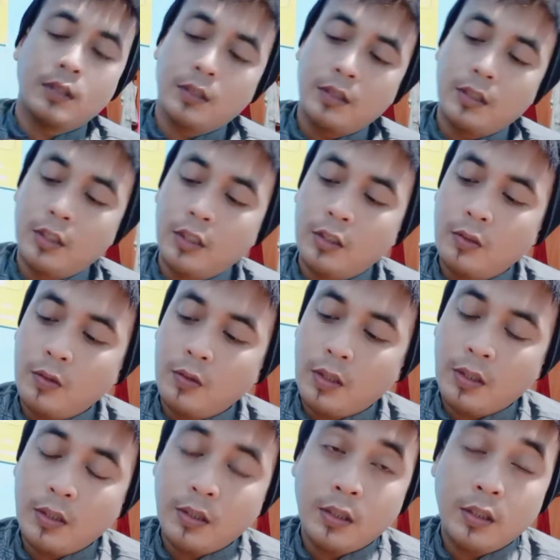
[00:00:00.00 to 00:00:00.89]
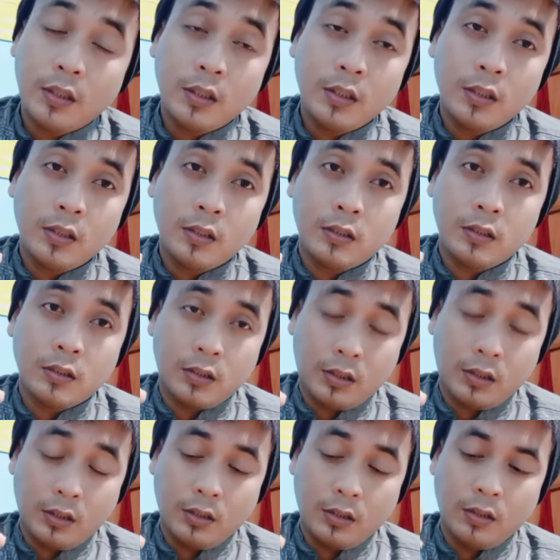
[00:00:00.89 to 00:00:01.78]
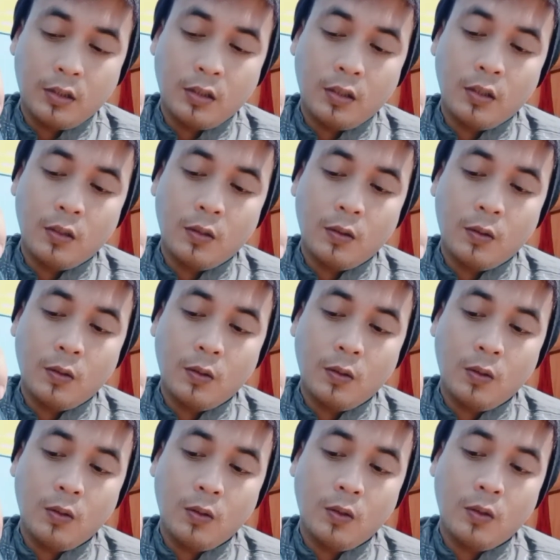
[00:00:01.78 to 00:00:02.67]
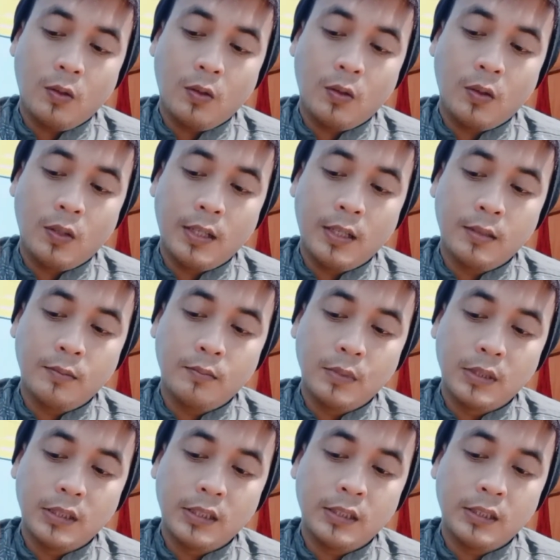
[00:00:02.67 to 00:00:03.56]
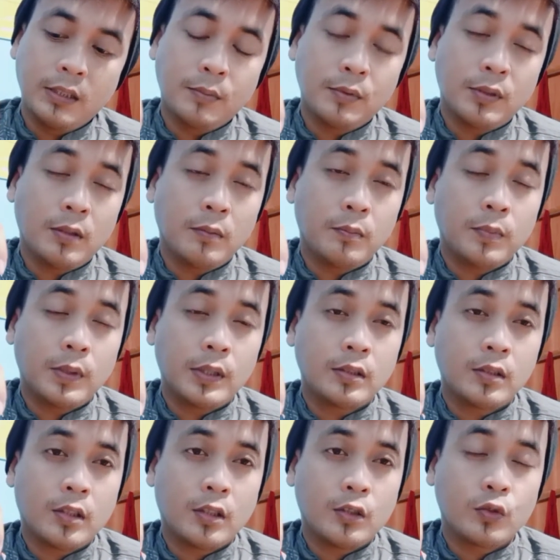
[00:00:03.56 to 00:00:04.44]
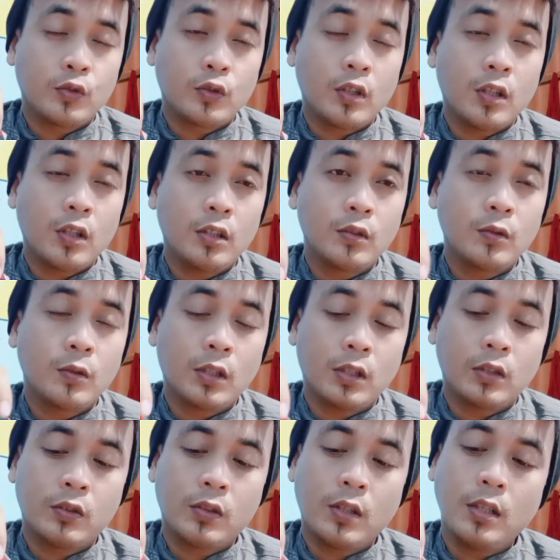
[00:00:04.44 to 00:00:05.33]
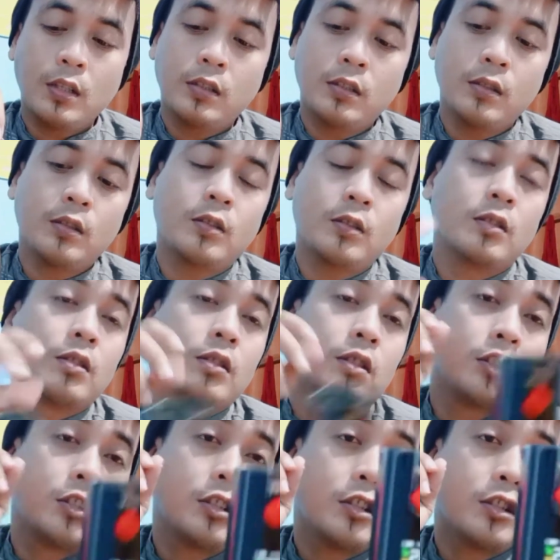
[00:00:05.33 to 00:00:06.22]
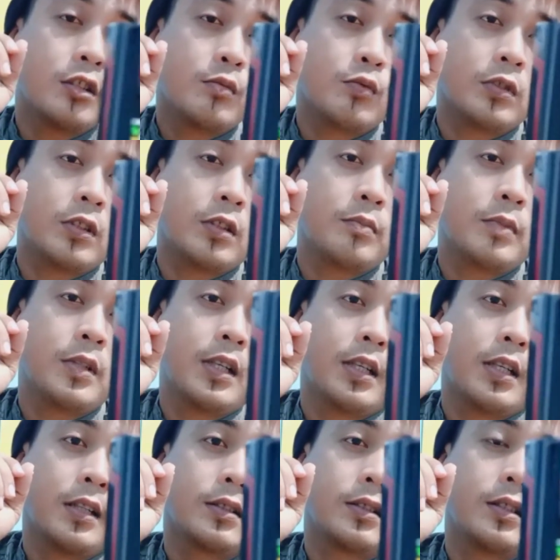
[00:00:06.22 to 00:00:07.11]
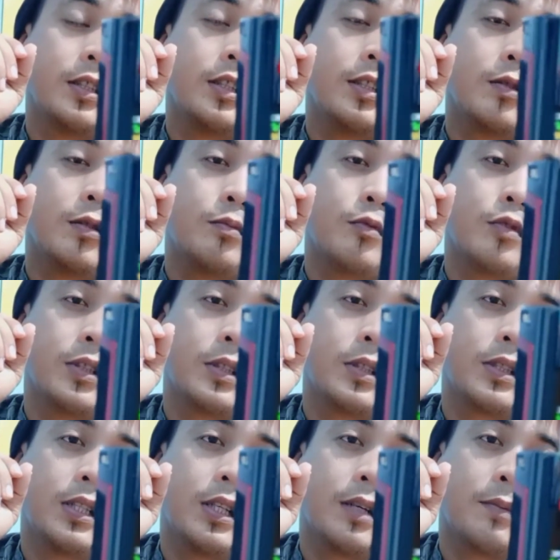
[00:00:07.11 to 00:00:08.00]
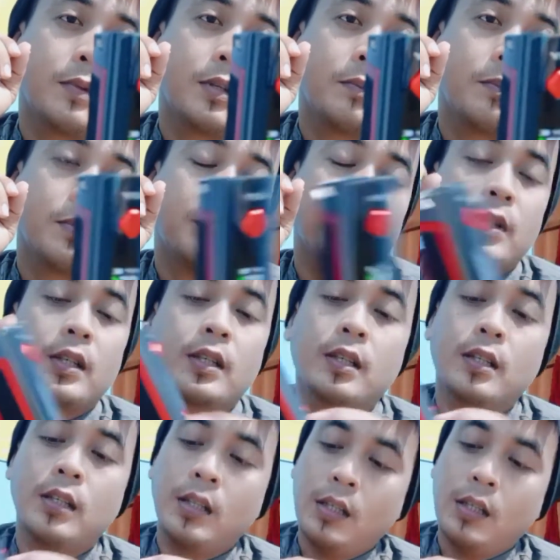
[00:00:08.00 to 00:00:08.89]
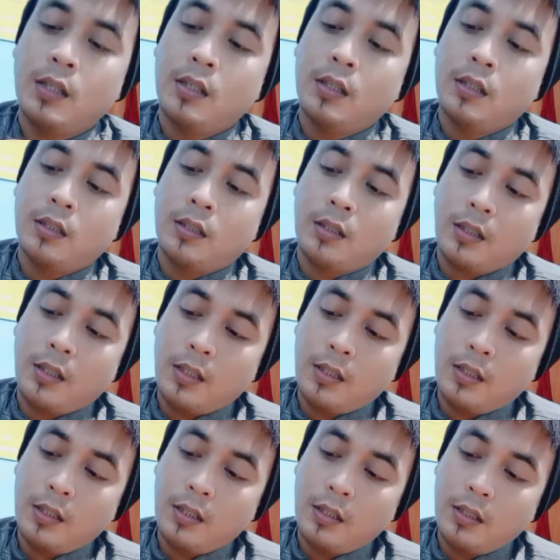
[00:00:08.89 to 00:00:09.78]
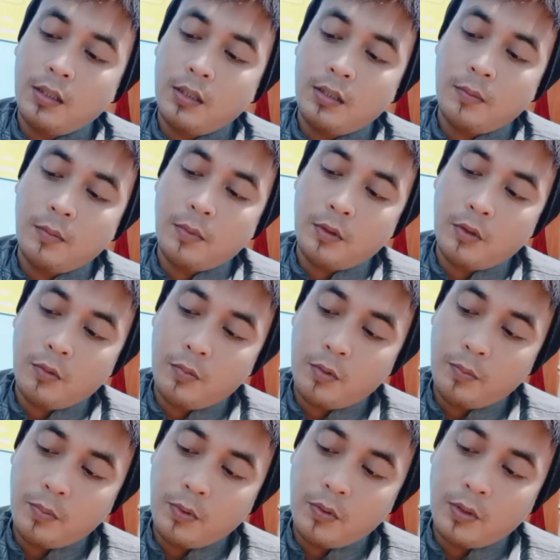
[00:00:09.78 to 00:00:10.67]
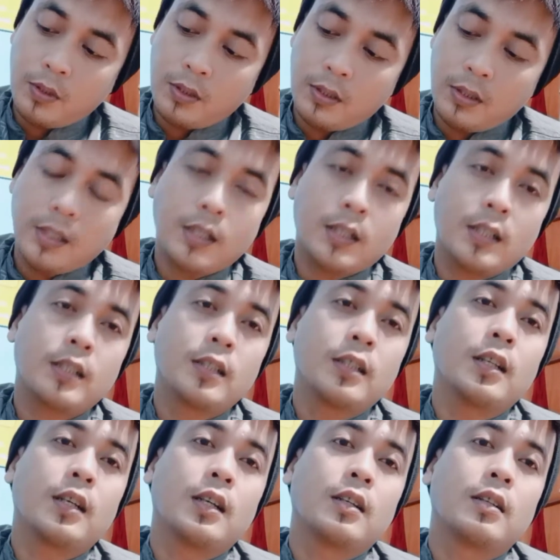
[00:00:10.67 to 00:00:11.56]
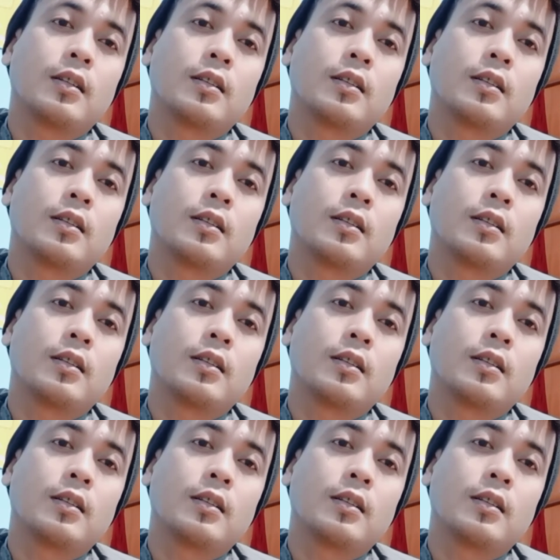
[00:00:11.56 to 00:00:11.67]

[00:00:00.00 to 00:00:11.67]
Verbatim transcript: di situ nanti kalau guys mengisap sampai 100 kali 200 kali sih di sini semua terbilang guys jadi kalau mau menghilangkan popnya ini tekan ini sama tombol power dia akan hilang